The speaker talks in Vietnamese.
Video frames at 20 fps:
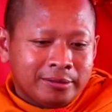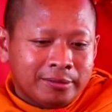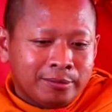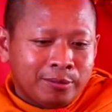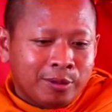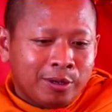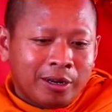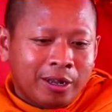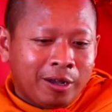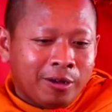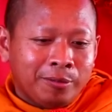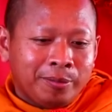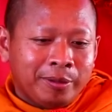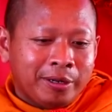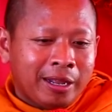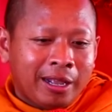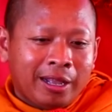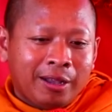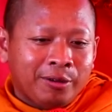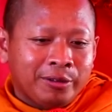bọn oi Việt
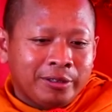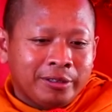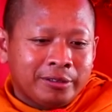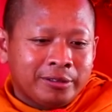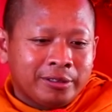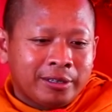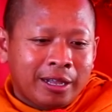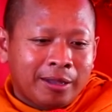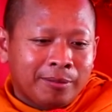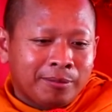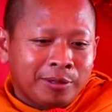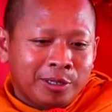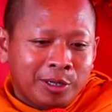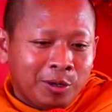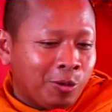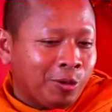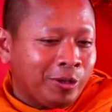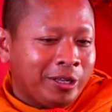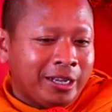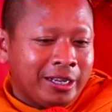Nam oi thôi làm
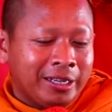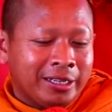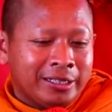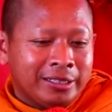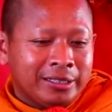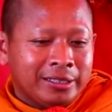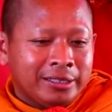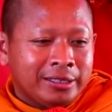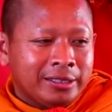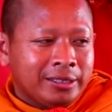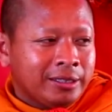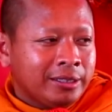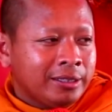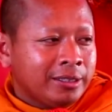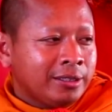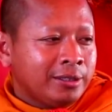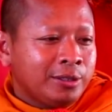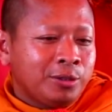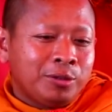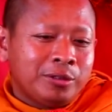vô thế
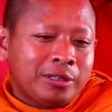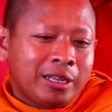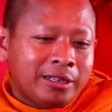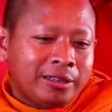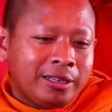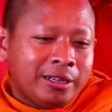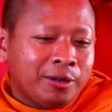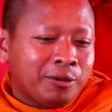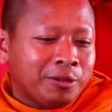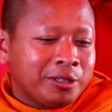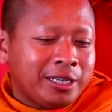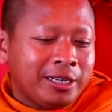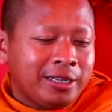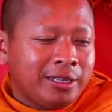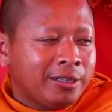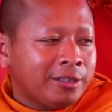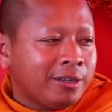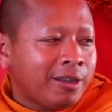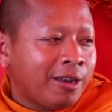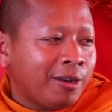xu thật tật ô chị
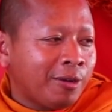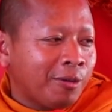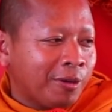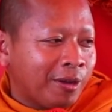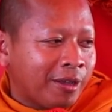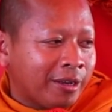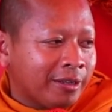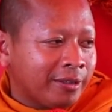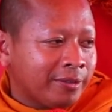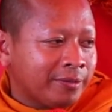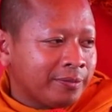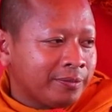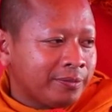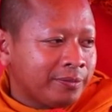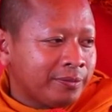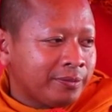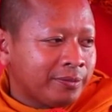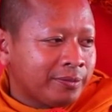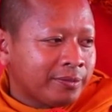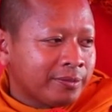nâng đo lục ọt
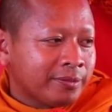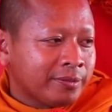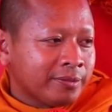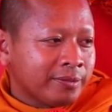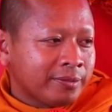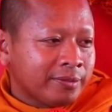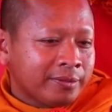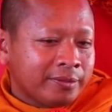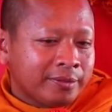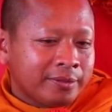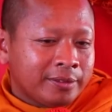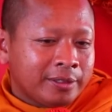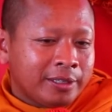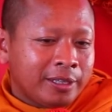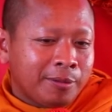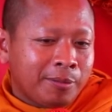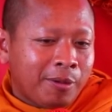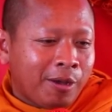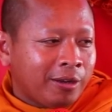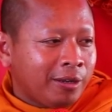
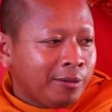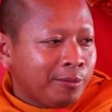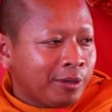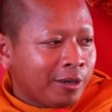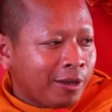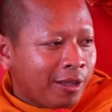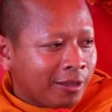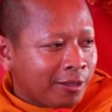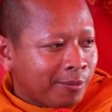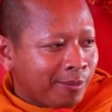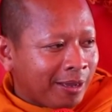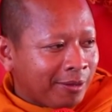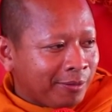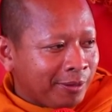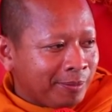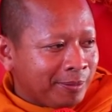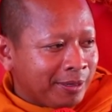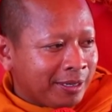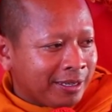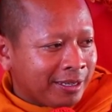là bao nâng một đo thma
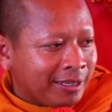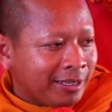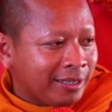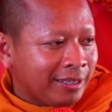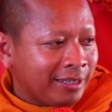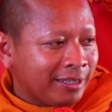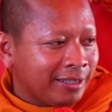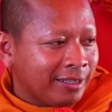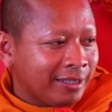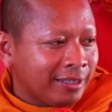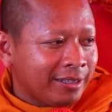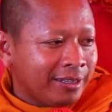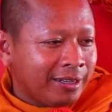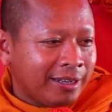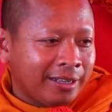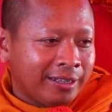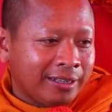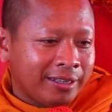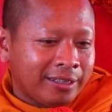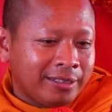bình chứ này
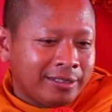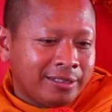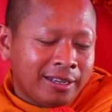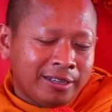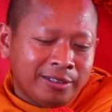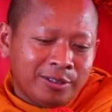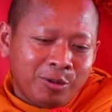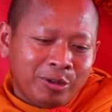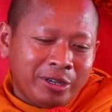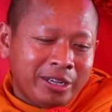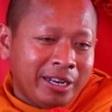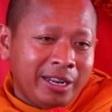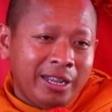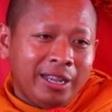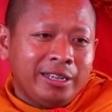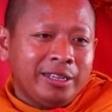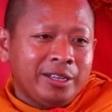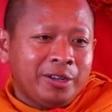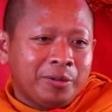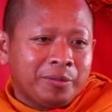nàng chẳng đôi khi
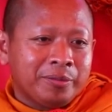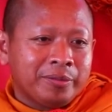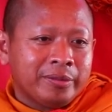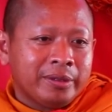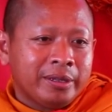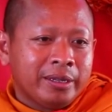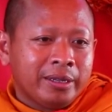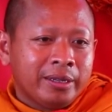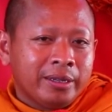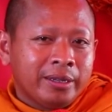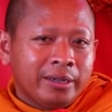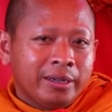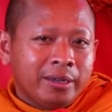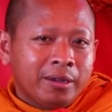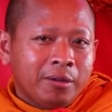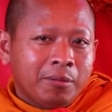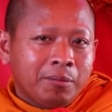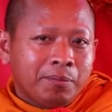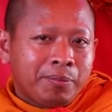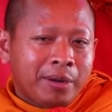này nhom
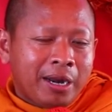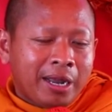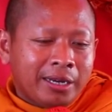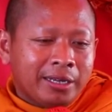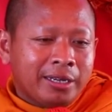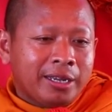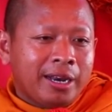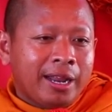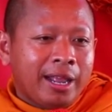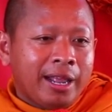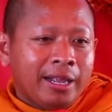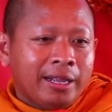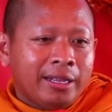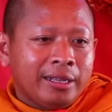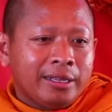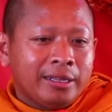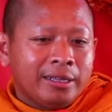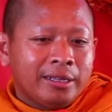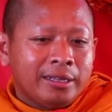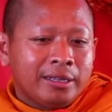prad kla
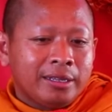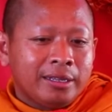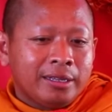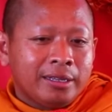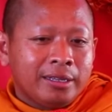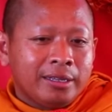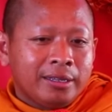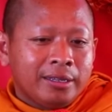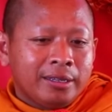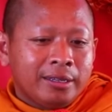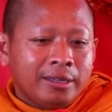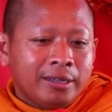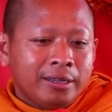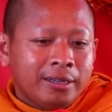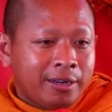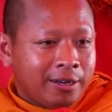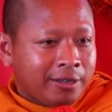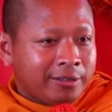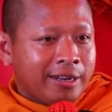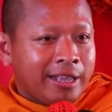
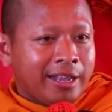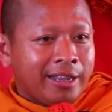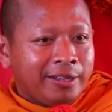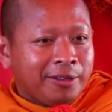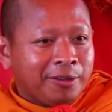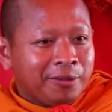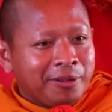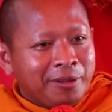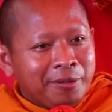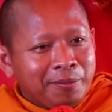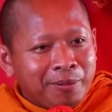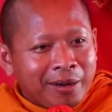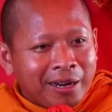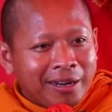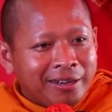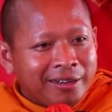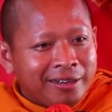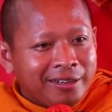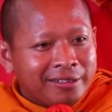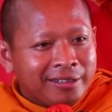rực này nhổ như
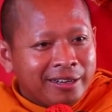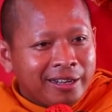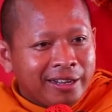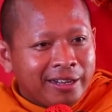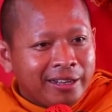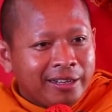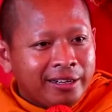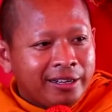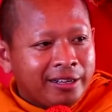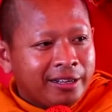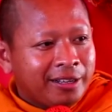prad rực này